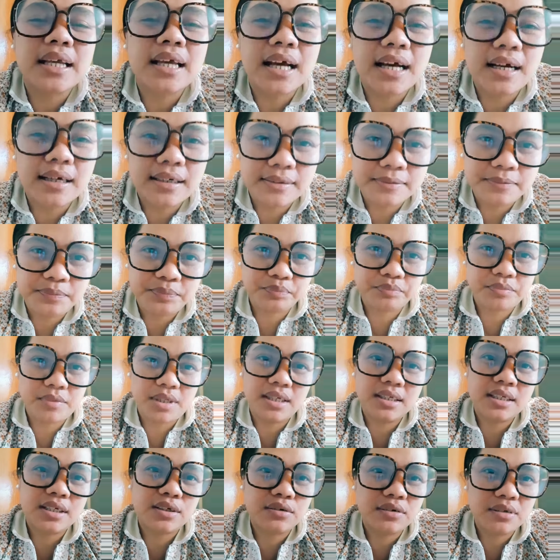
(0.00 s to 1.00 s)
Kaya
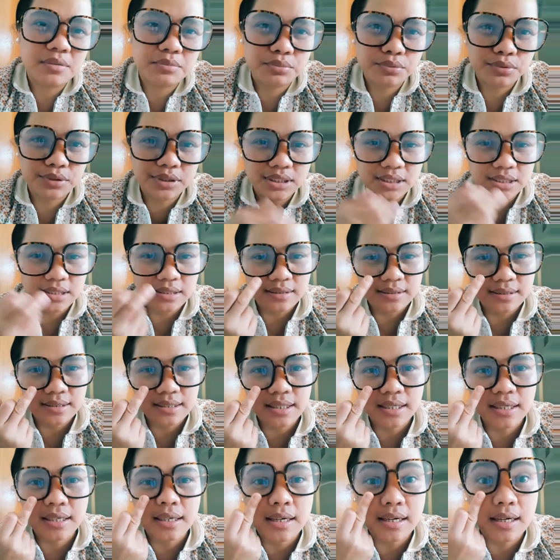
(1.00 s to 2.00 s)
hindi ko na po siya
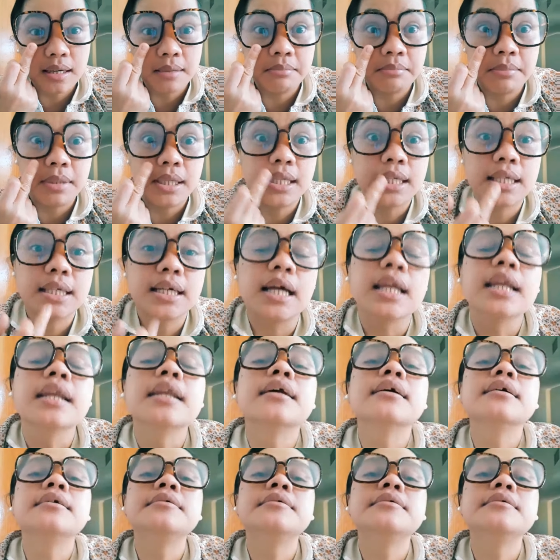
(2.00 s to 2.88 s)
kailangan balikan.